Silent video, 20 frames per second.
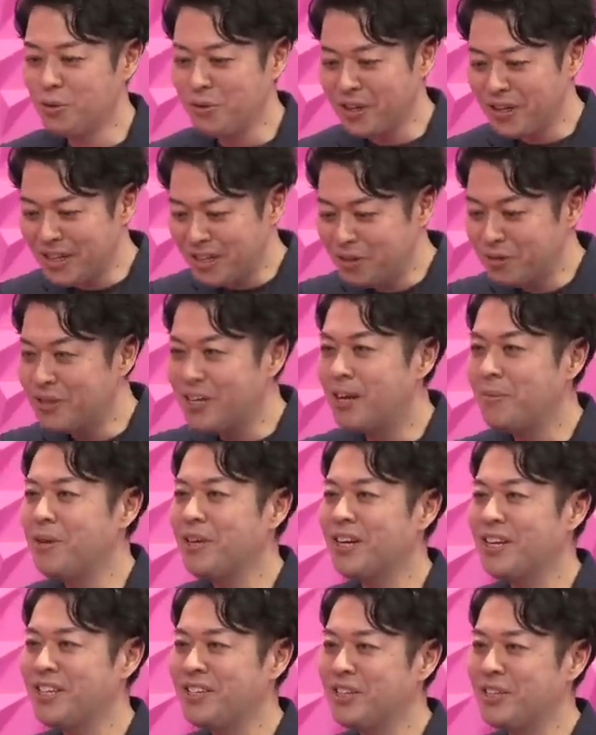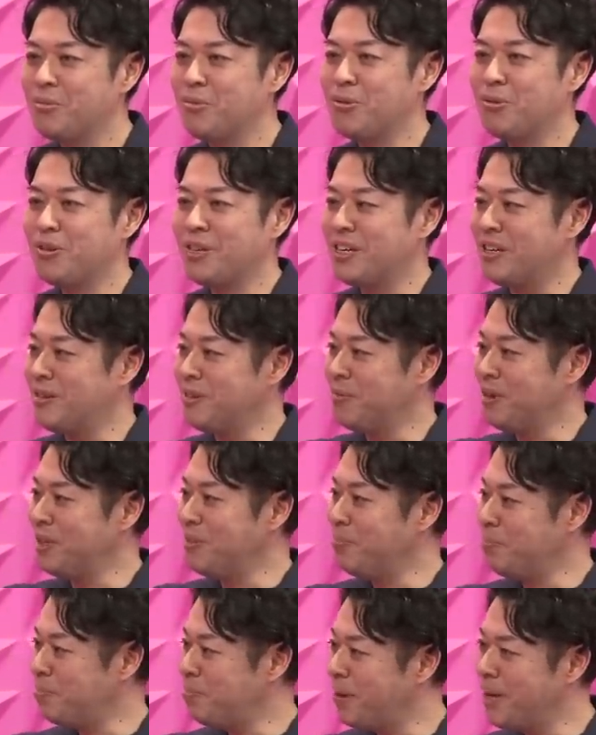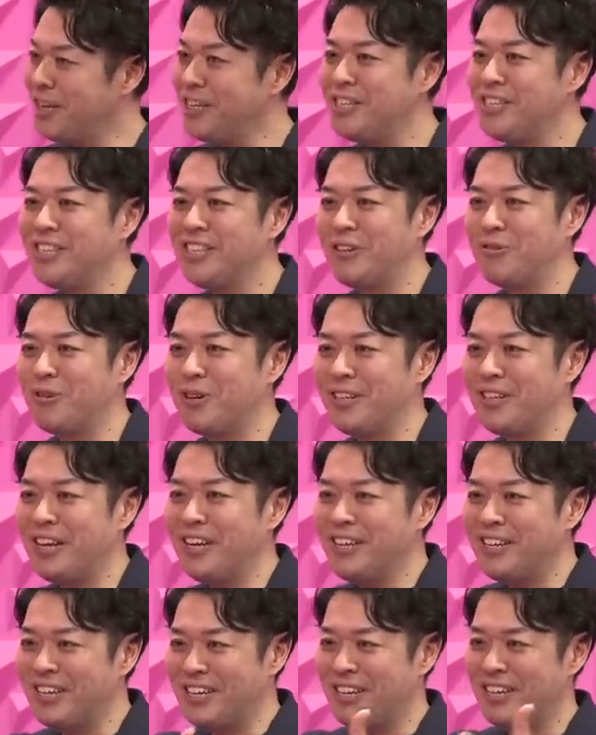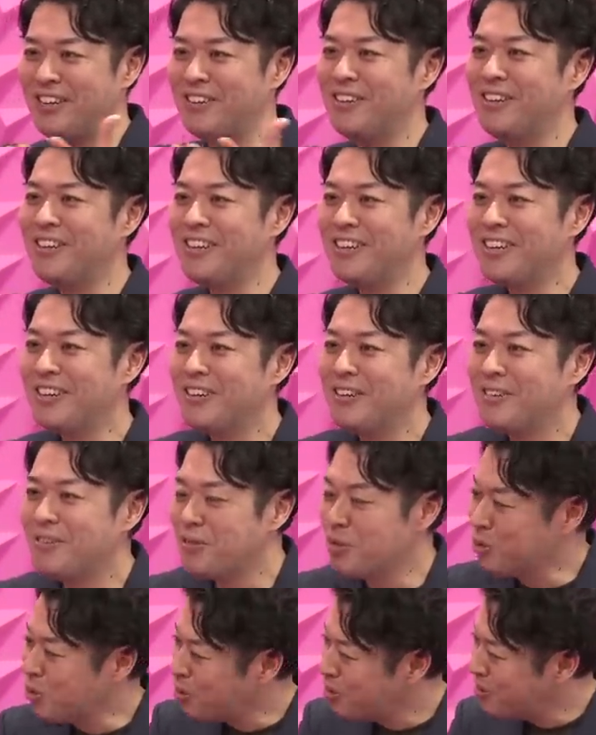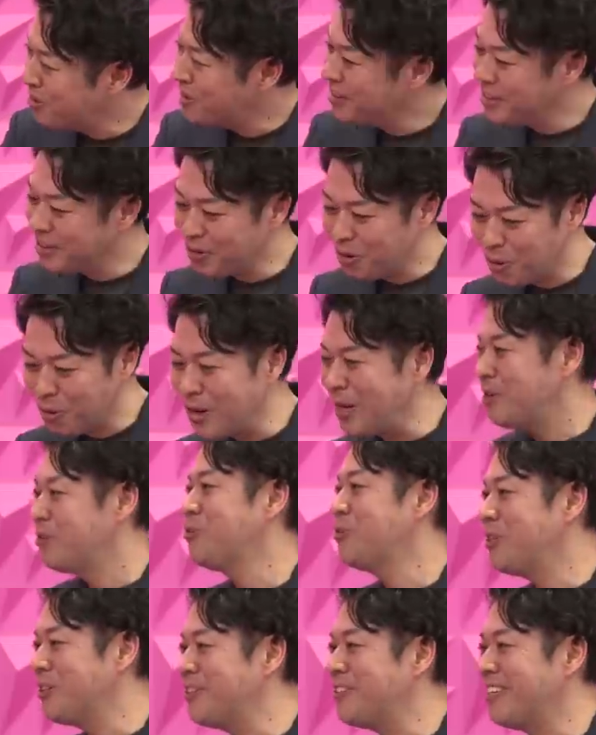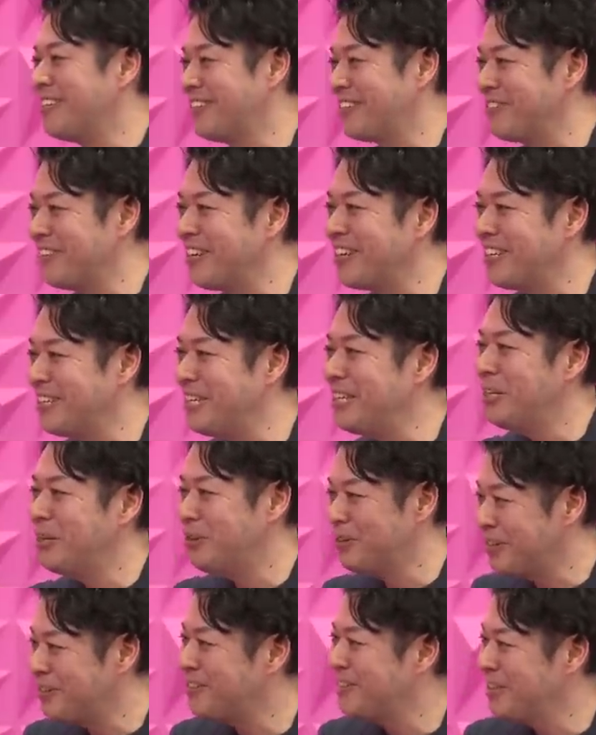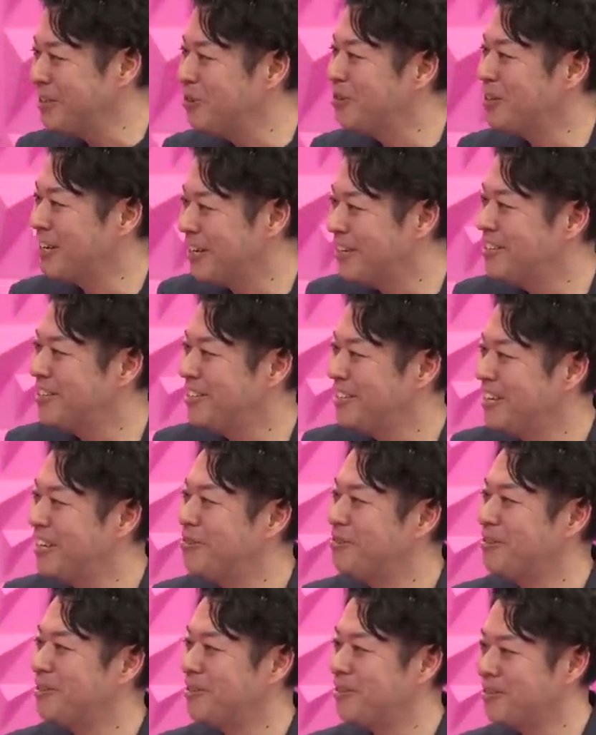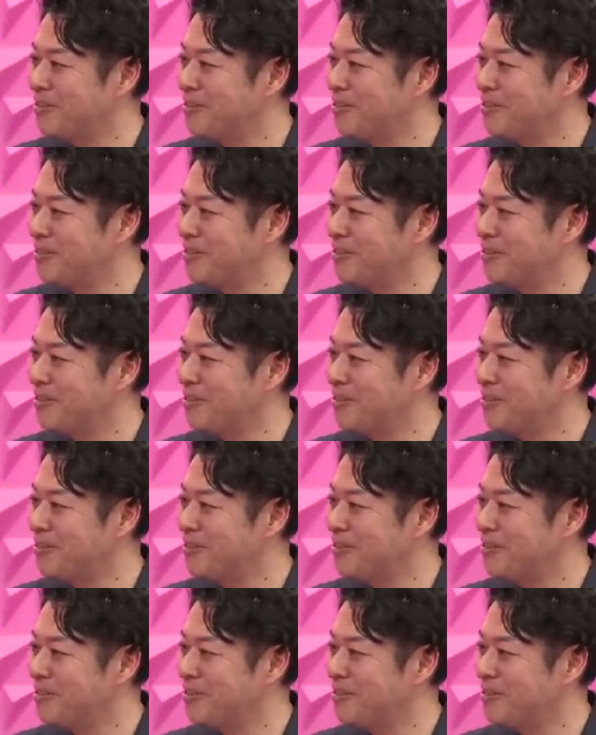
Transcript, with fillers: っから浮かび上がってるもんなんか、まあ、一般意思なのかなんかがちょっとオカルトチックなんですけどなんか出てくるはずだっていう確信があるんですよ、ね、